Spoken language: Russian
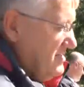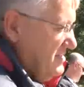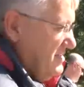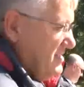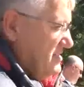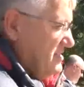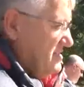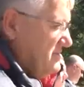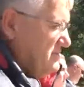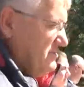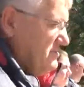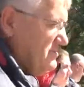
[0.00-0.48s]

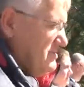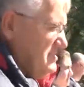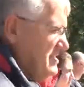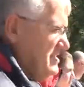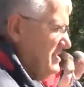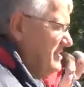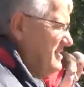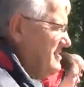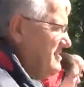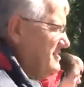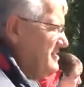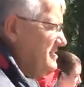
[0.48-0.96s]
это
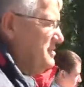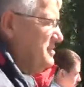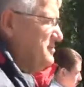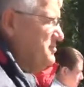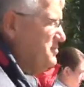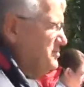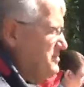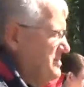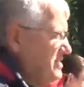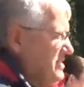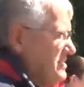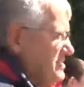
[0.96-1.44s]
сильные это
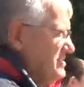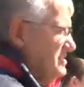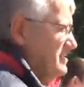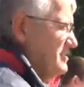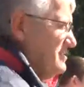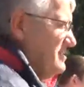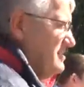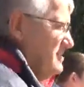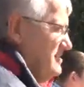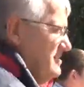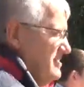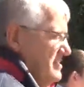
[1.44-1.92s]

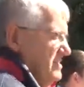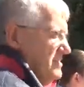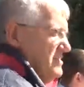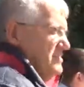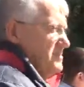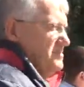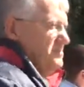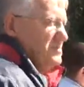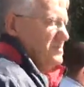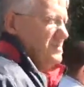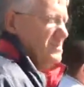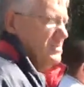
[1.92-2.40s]
депутаты,
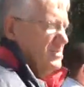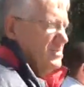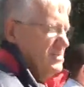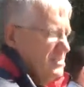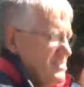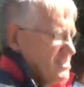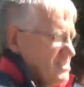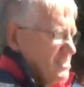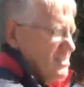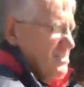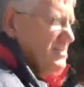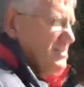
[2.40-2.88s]
у тебя
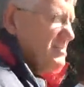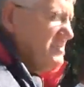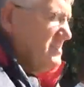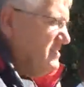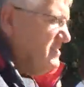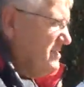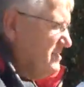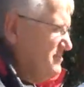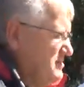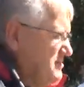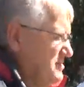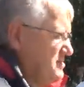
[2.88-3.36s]
есть какие-то
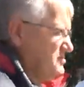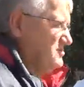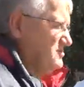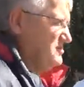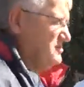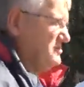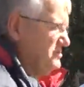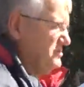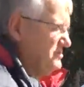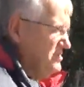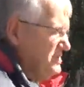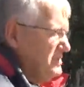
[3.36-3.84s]
там еще
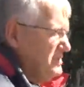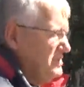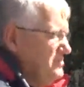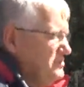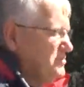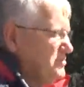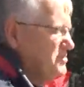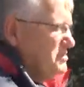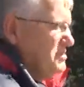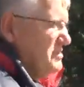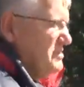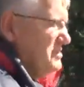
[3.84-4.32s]

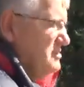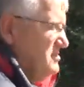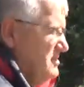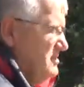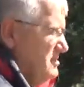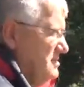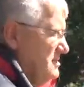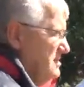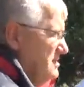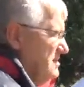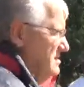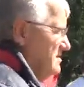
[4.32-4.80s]
полномочия.
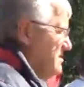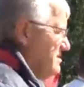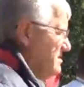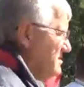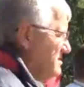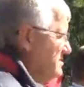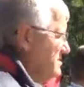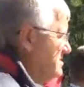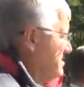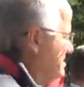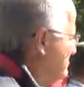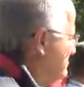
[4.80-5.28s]

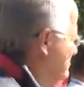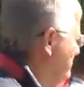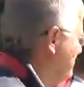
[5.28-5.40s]
Человек